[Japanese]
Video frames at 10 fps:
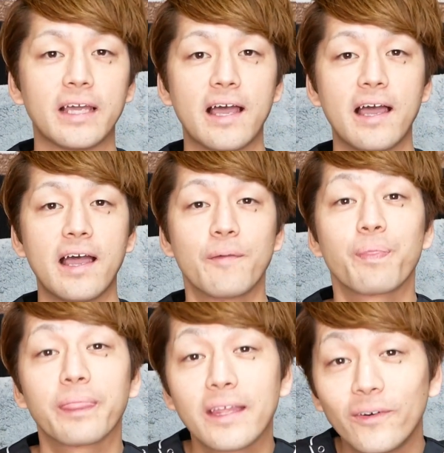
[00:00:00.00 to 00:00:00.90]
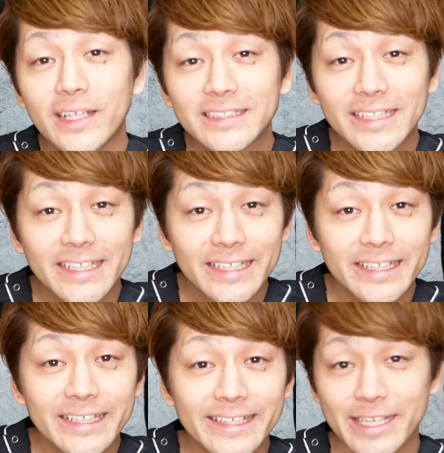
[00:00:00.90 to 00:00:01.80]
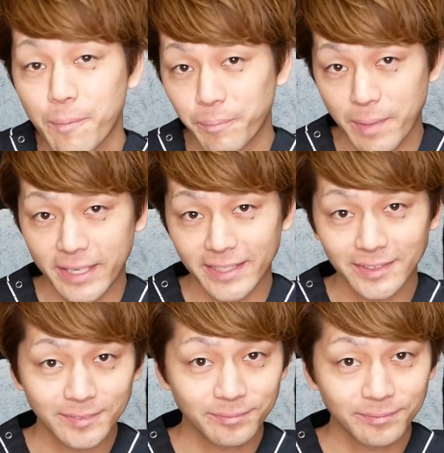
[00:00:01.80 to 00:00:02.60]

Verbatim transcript: なお大事にバイバイ